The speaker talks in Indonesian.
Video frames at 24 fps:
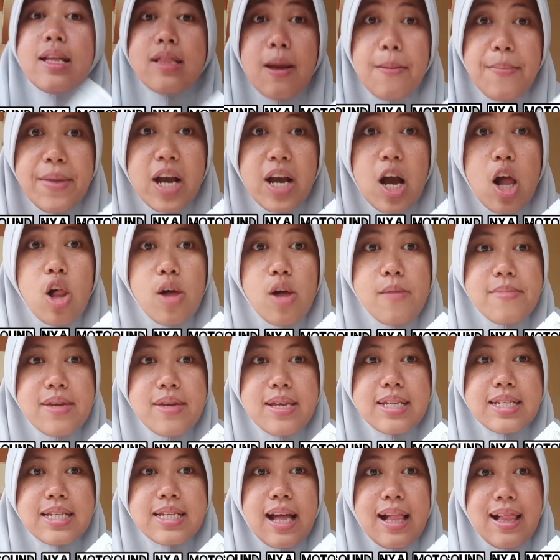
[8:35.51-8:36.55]
tapi kalau
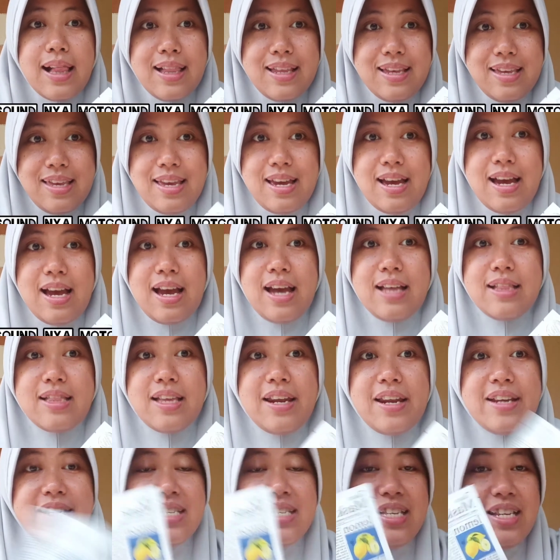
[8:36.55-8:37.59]
misalnya
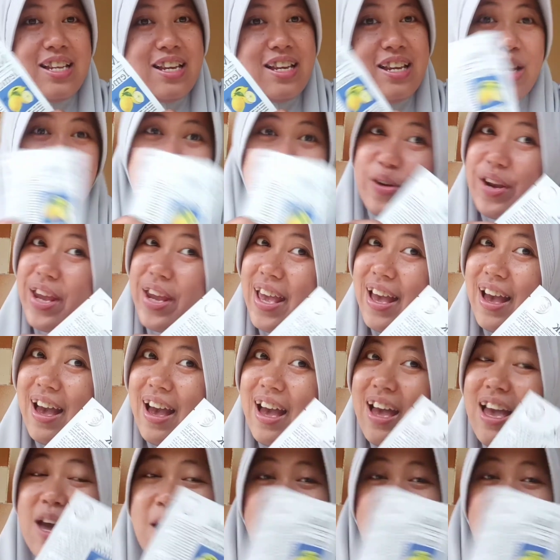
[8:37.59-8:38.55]
antara Cina dan Korea